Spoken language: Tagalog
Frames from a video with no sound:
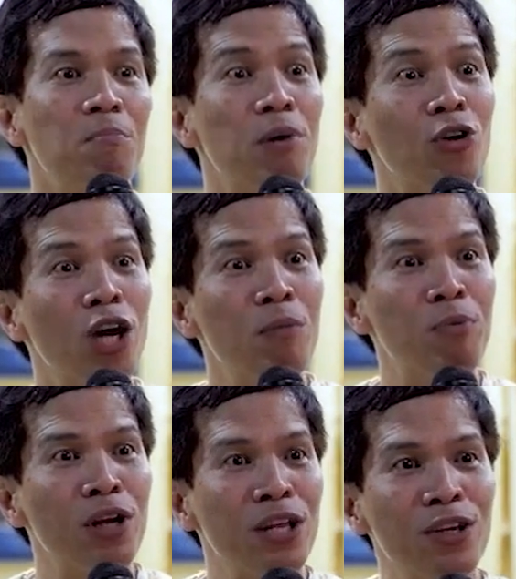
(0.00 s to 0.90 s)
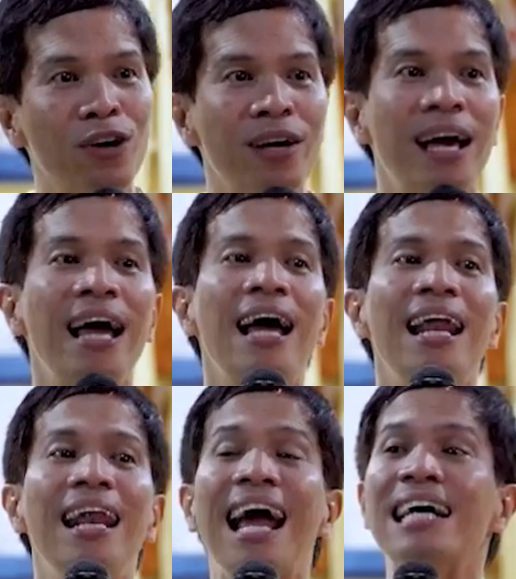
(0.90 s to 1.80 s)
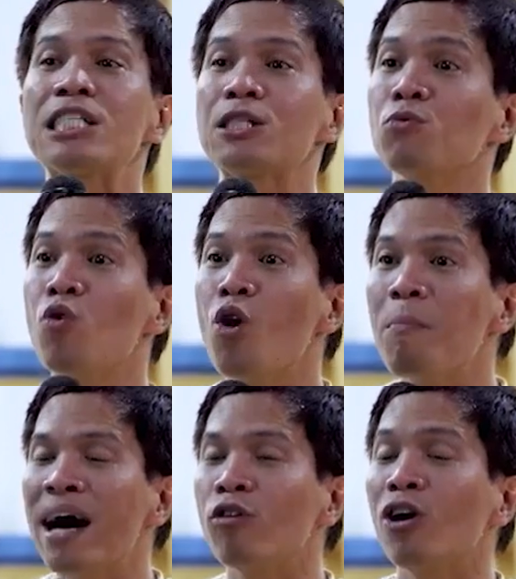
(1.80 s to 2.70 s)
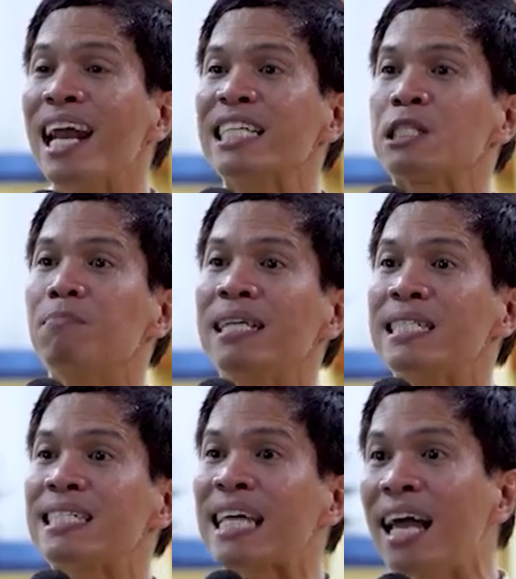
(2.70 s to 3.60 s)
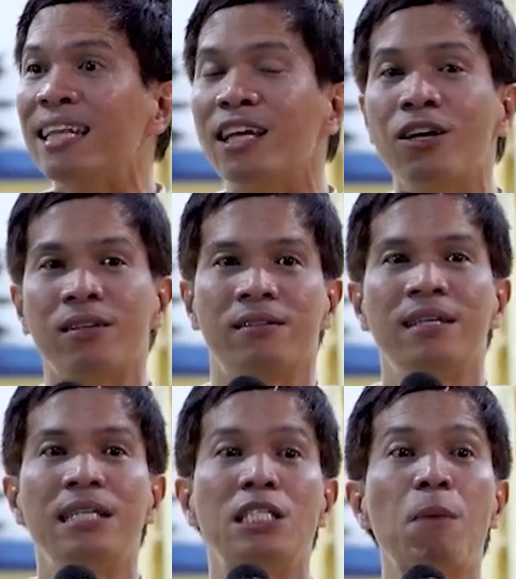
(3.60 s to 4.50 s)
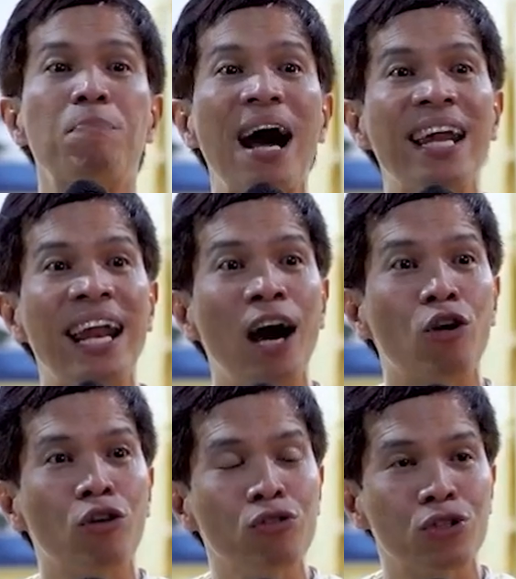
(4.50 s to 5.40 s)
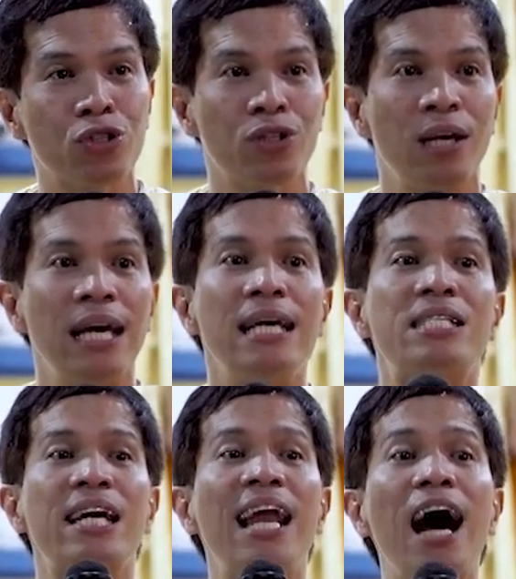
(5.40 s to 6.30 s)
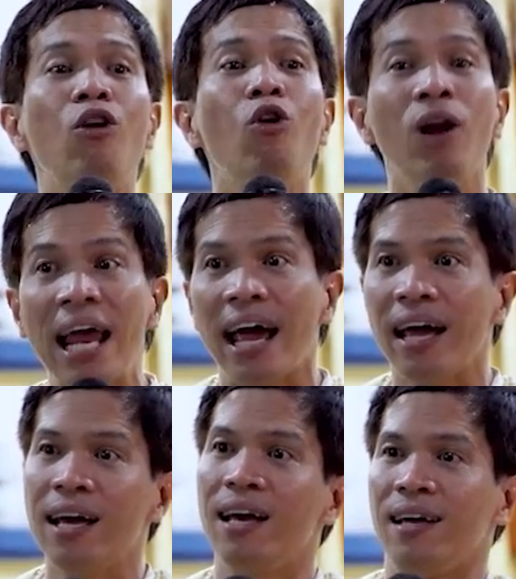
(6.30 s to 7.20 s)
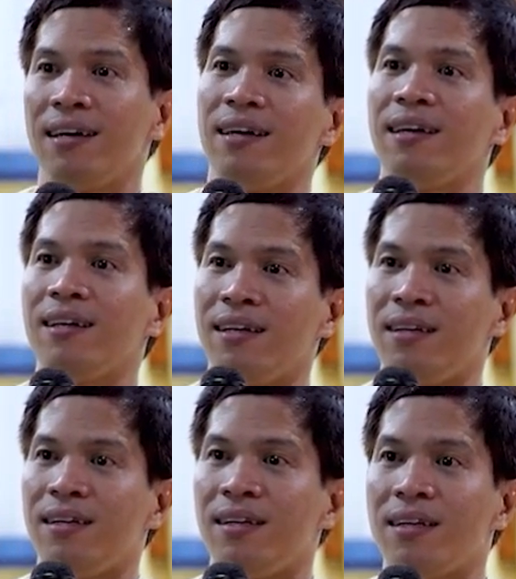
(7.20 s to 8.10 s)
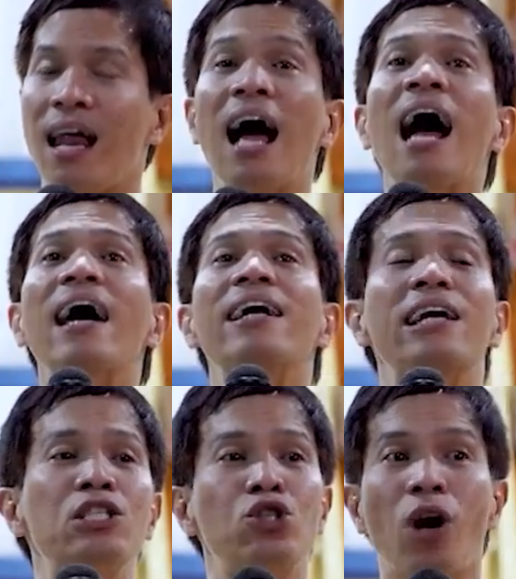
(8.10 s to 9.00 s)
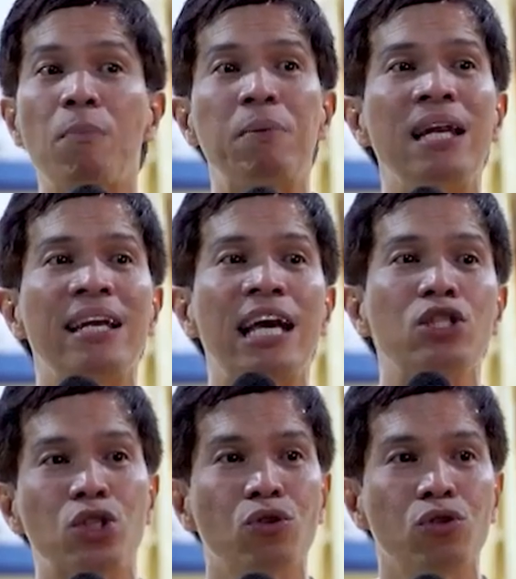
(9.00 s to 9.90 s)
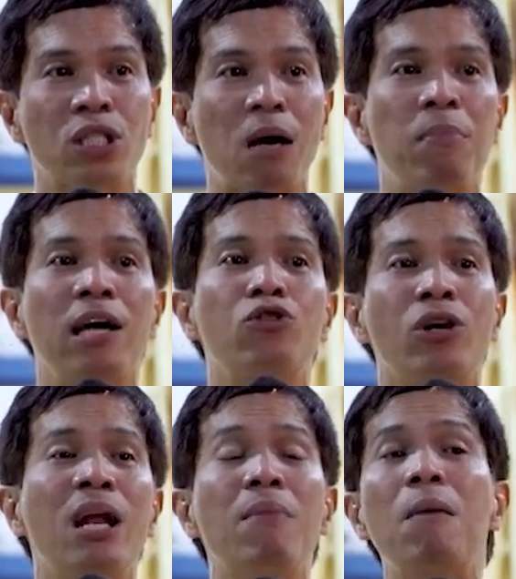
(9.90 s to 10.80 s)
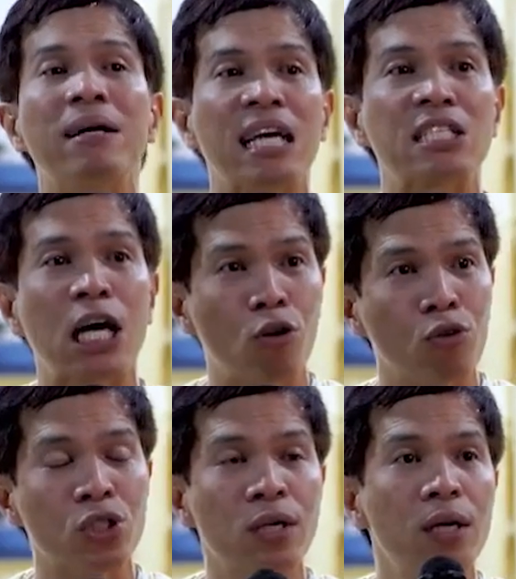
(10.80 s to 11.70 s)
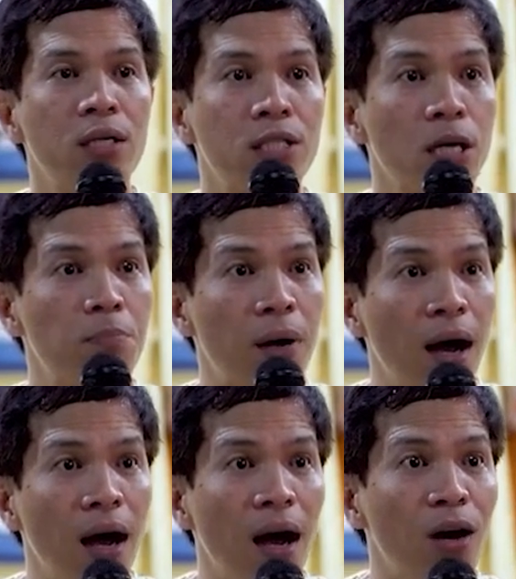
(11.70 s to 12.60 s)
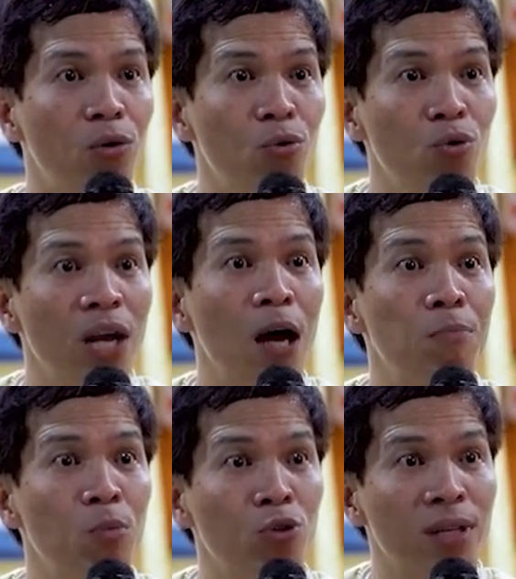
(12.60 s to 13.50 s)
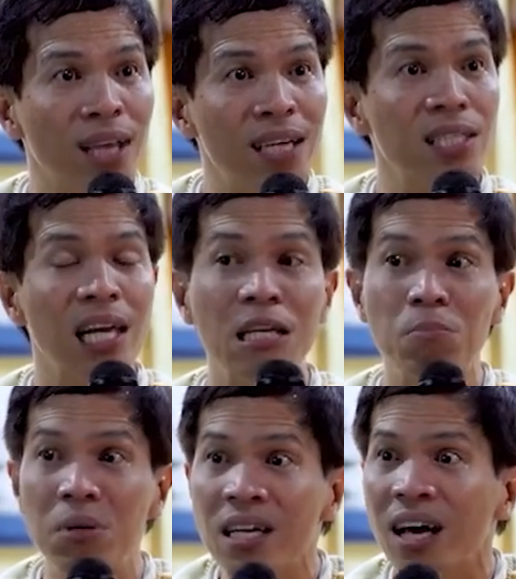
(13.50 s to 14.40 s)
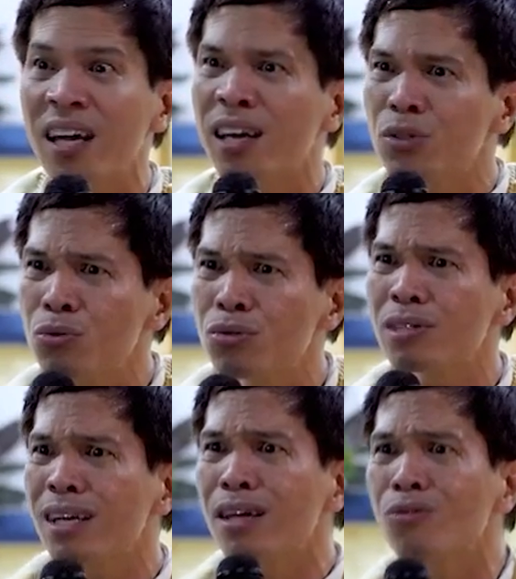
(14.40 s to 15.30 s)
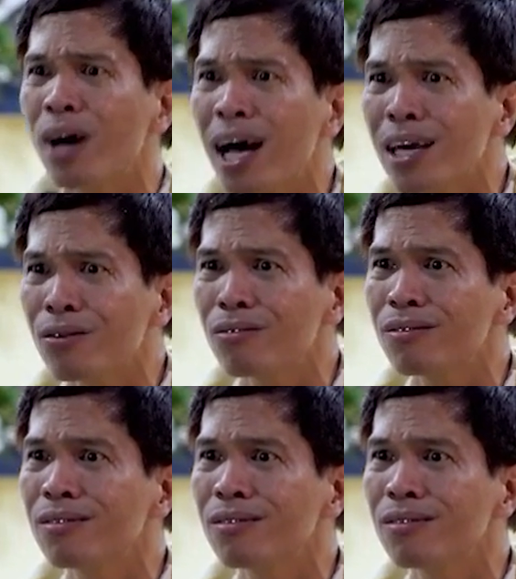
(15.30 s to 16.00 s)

Biruin po ninyo, last woman or last man standing sa paanan ng krus, siya na ang huli na kay Kristo kapiling ni Jesus habang ito'y namamatay sa krus. Siya pa ang unang pumunta sa libingan ni Jesus. Tingnan niyo kayo.